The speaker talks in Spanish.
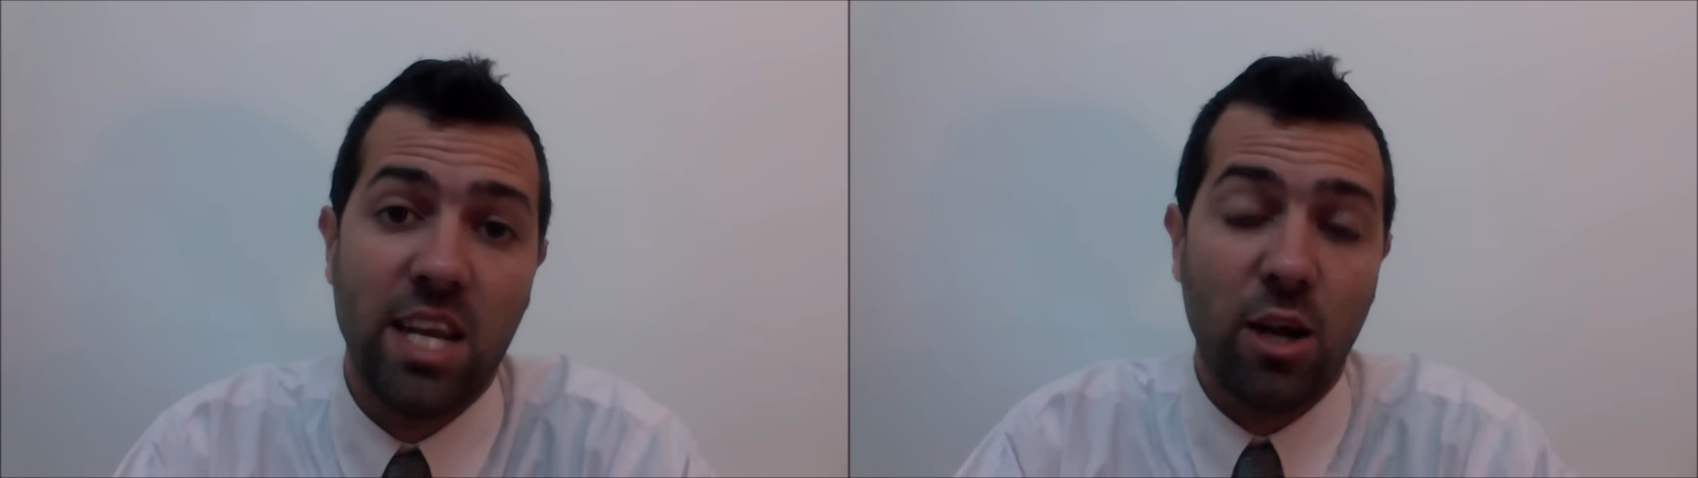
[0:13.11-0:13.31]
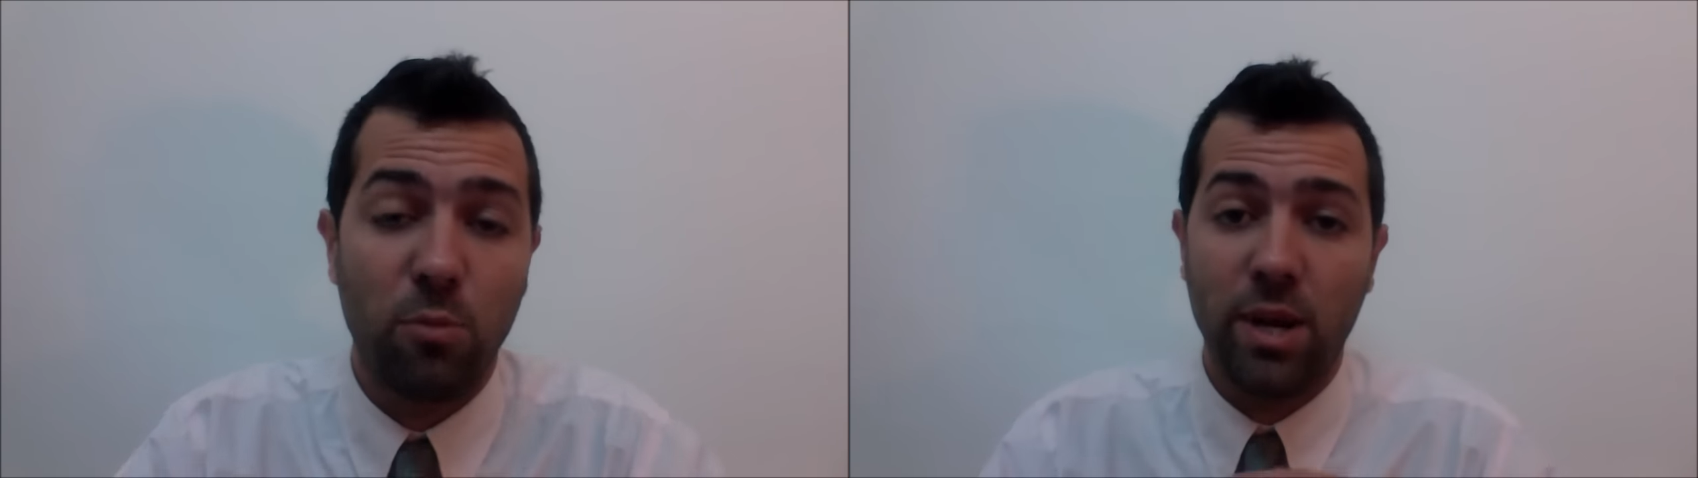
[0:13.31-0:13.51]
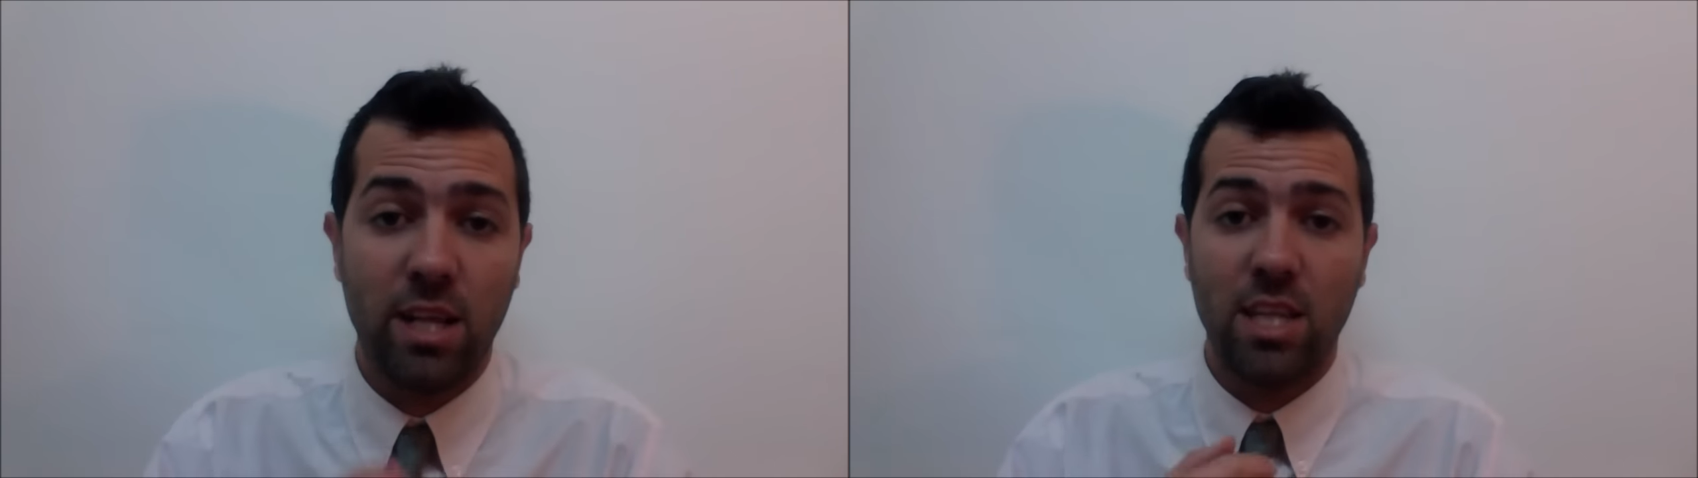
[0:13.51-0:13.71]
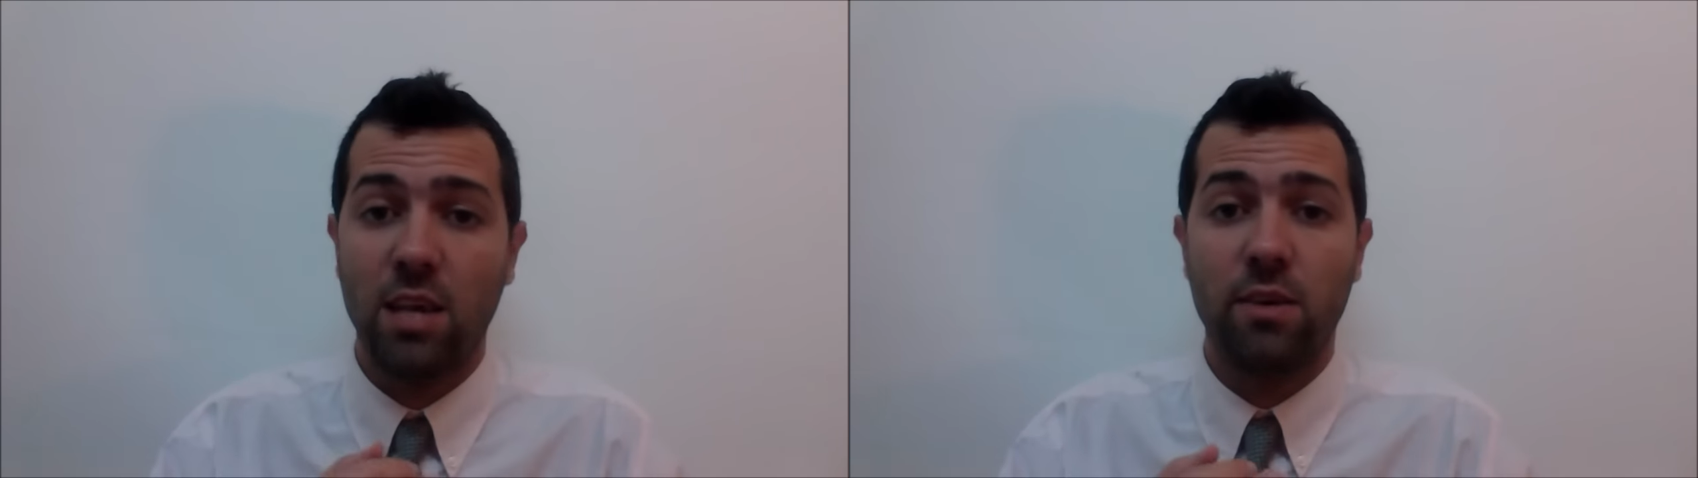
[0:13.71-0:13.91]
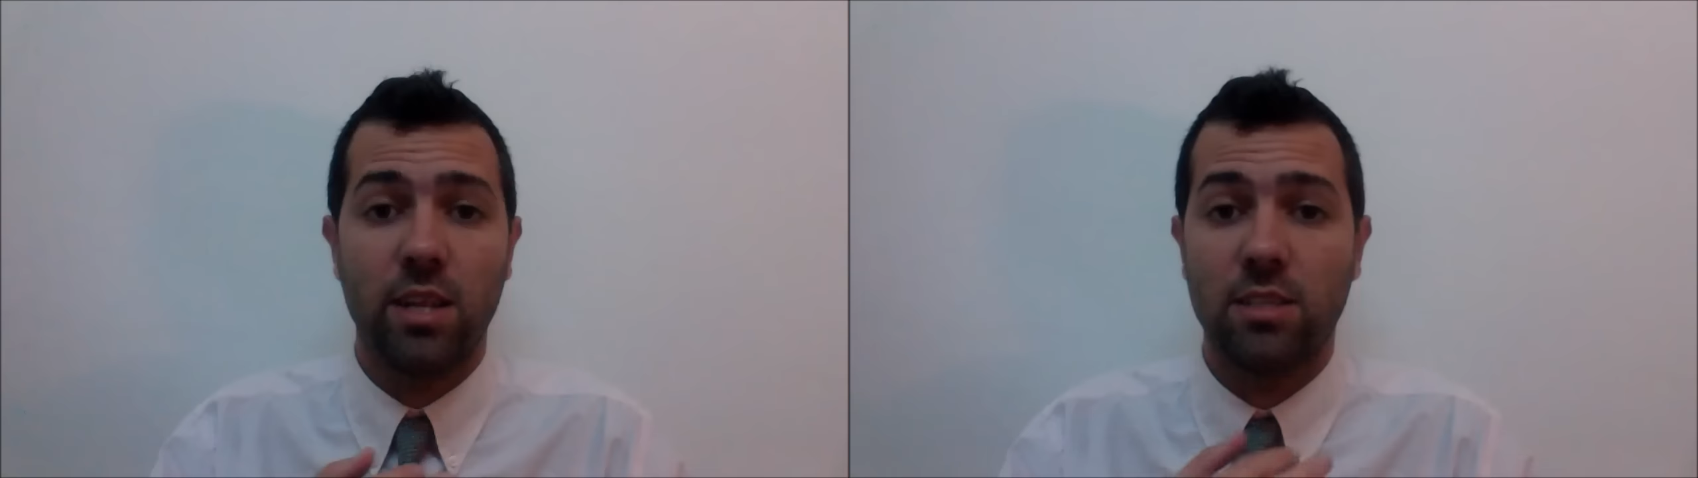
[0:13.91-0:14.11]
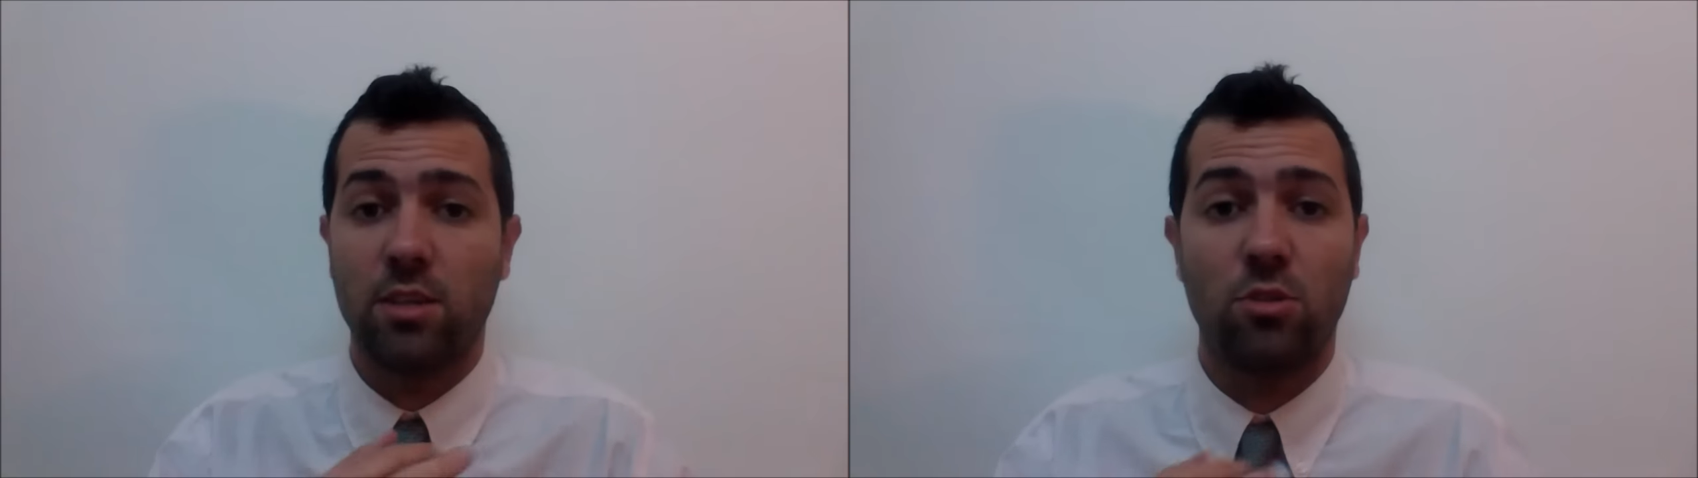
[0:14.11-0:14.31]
ni la cooperativa, ni el